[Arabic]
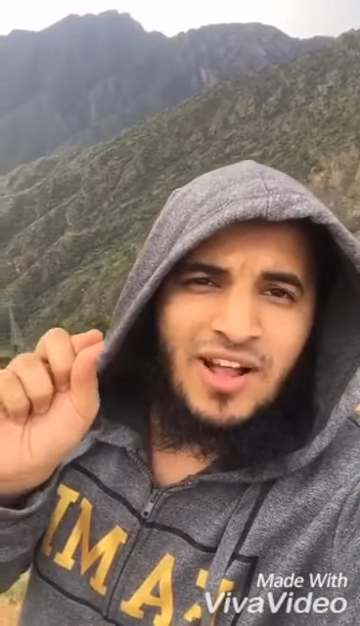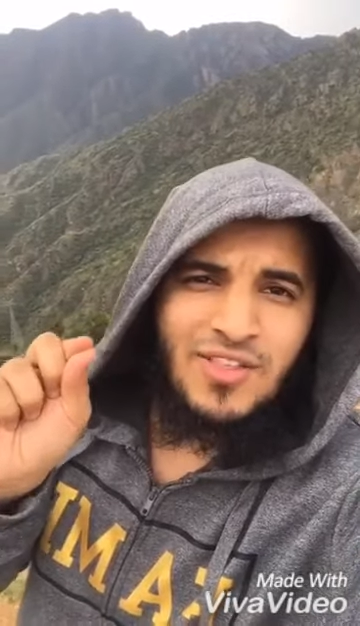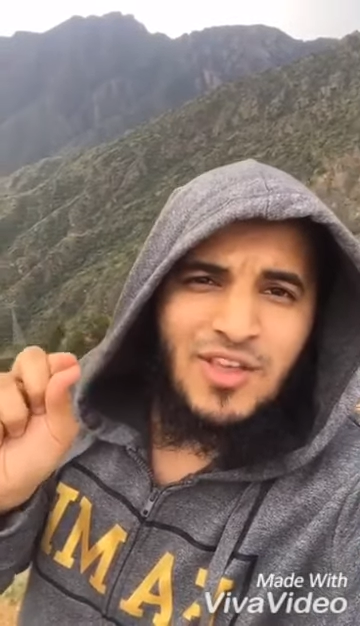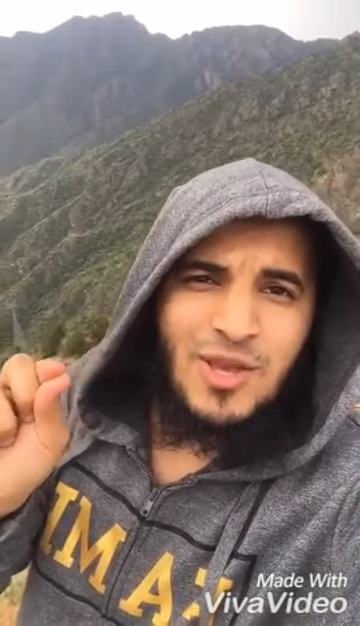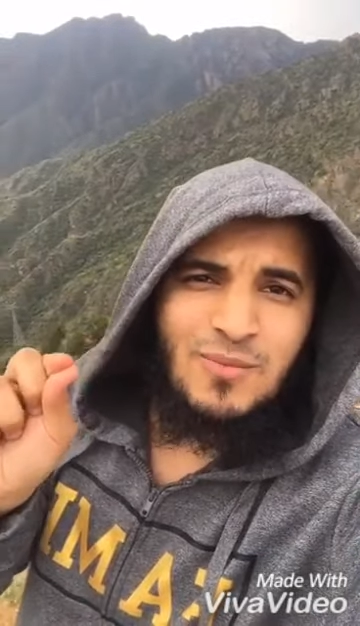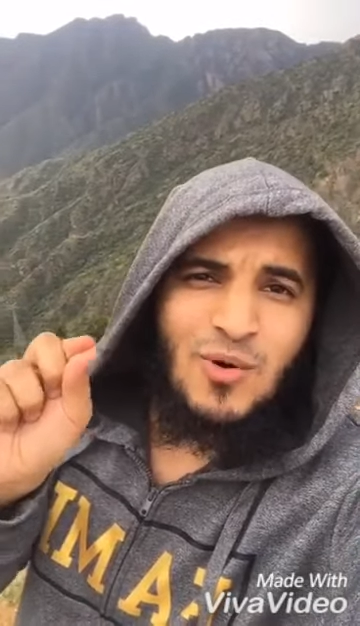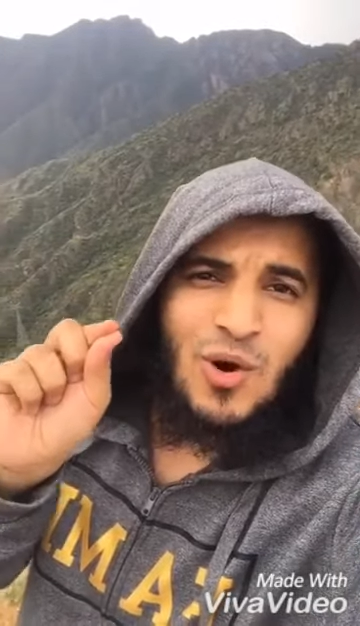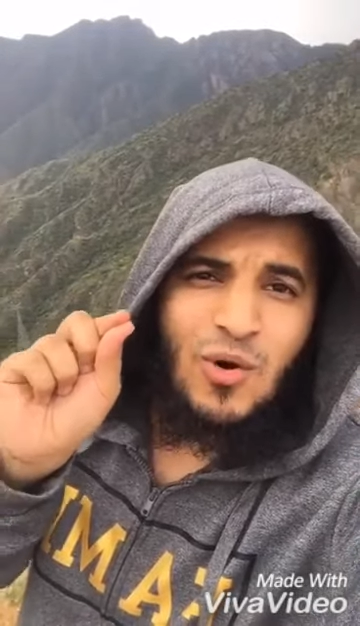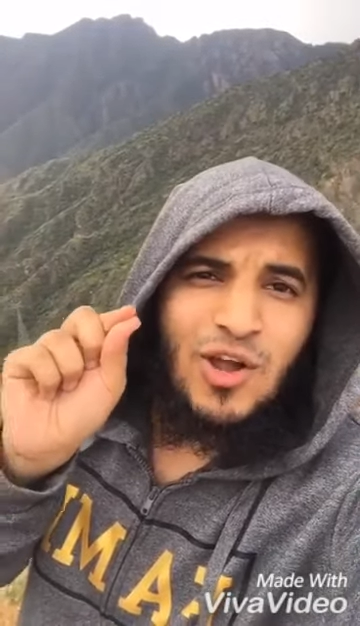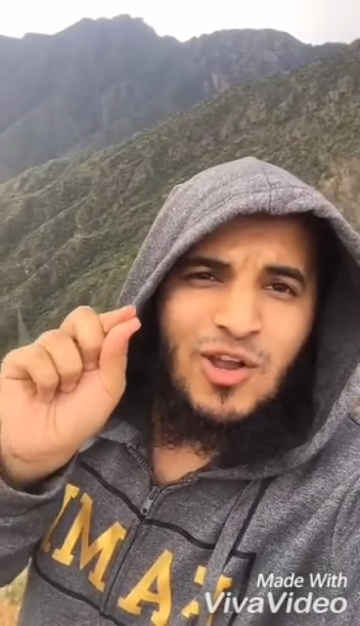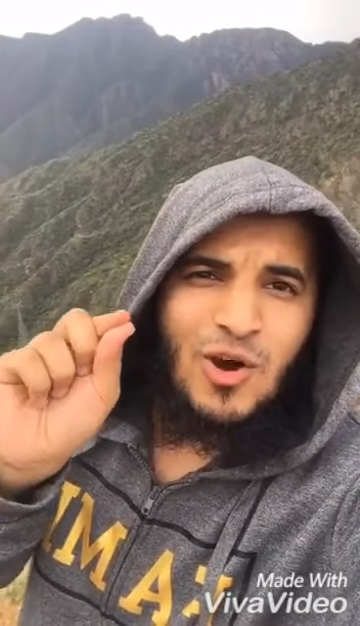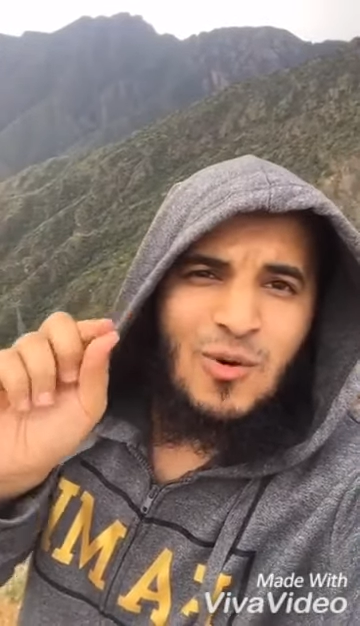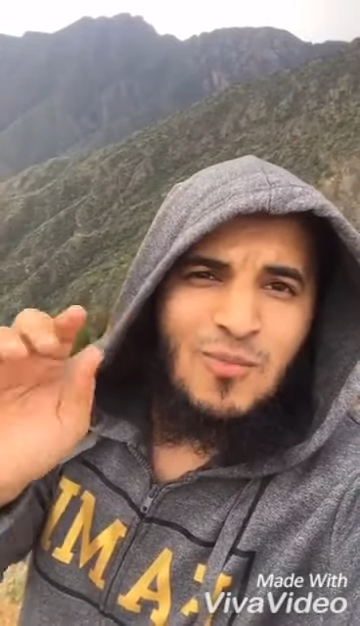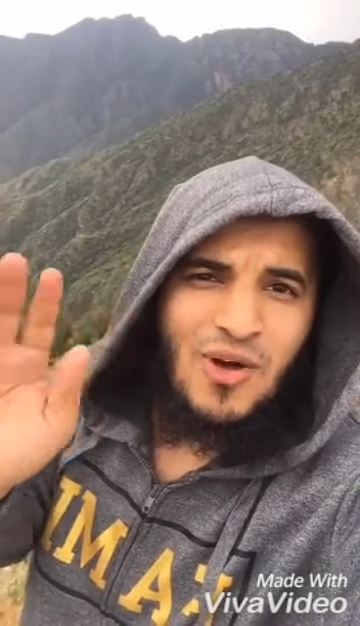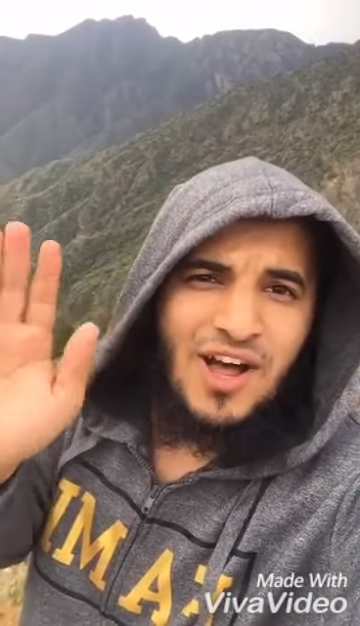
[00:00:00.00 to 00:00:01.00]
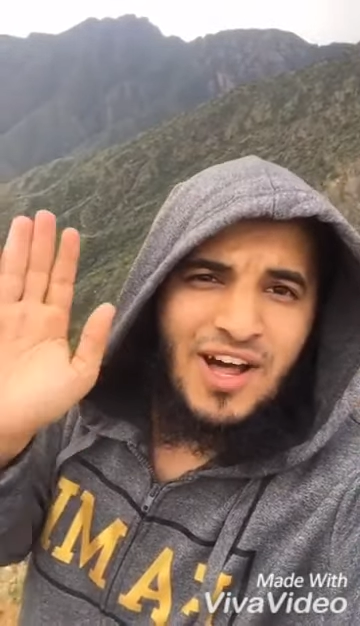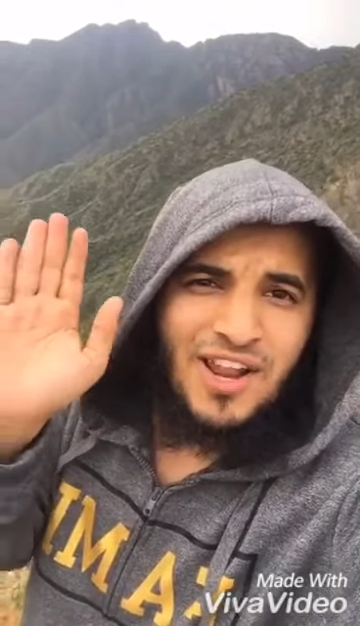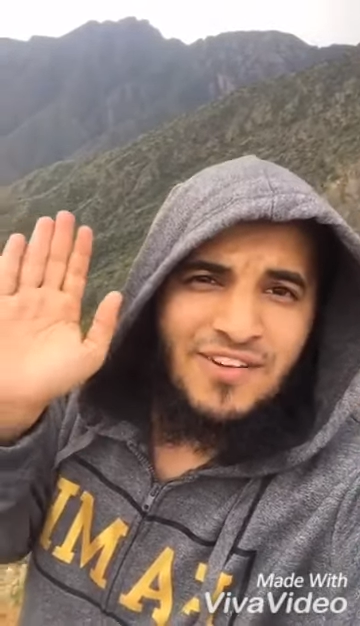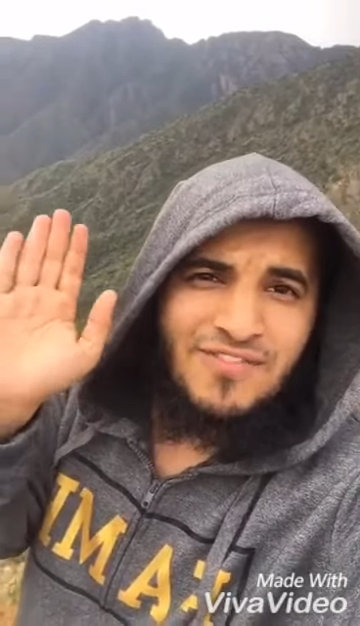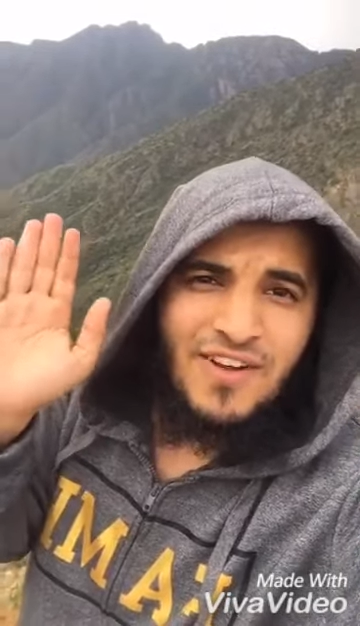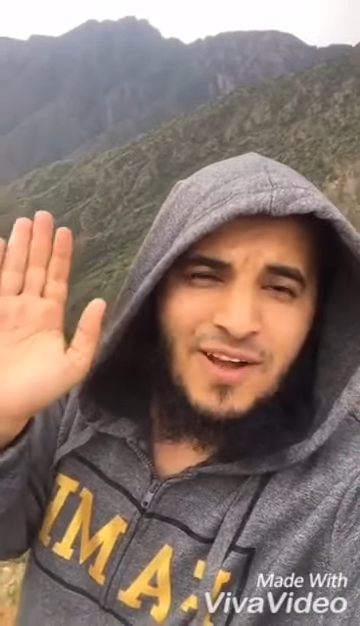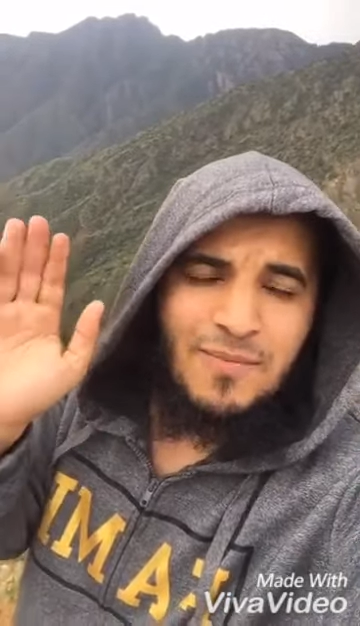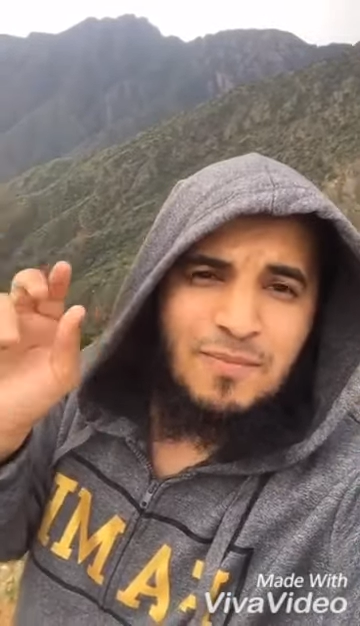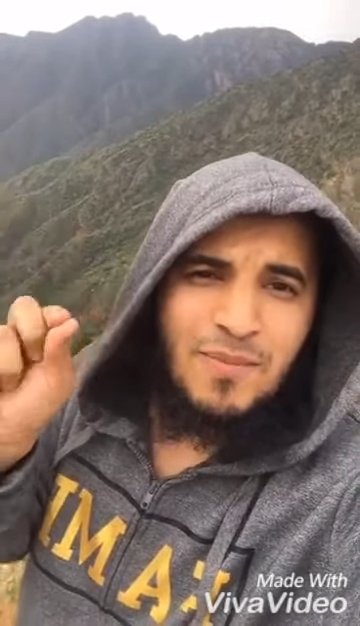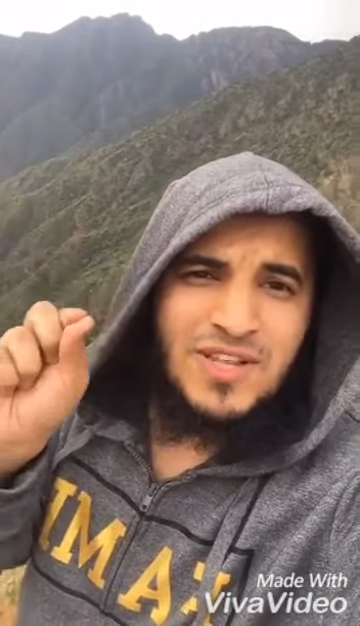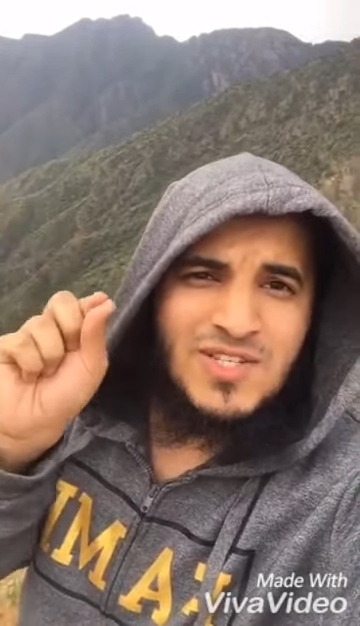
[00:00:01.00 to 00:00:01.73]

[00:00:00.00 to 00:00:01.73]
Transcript: عظيم وهو يوم عرفة